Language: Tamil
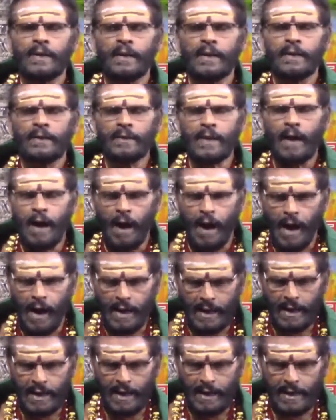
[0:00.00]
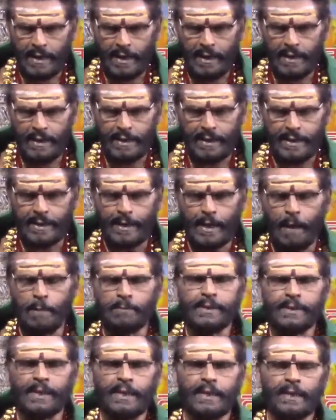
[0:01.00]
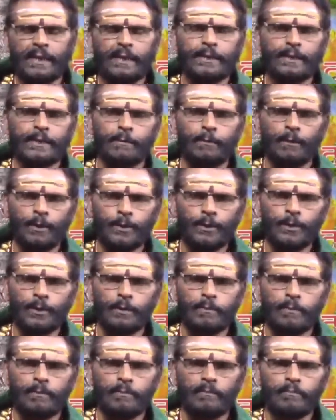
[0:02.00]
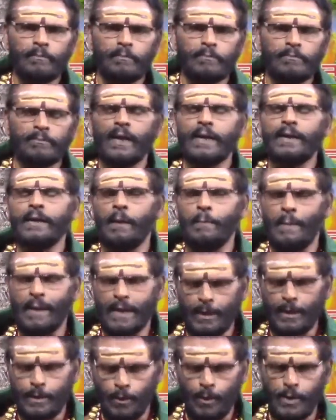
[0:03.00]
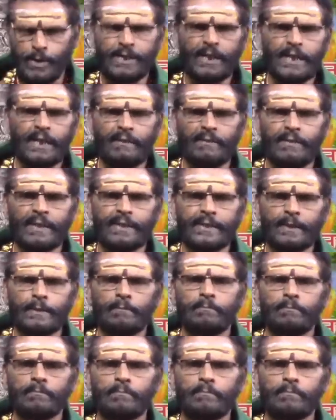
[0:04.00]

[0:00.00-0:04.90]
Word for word: இந்த ஆலயங்களுக்கு நாம் செல்லுகின்ற பொழுது நல்ல மனதோடு செல்ல வேண்டும்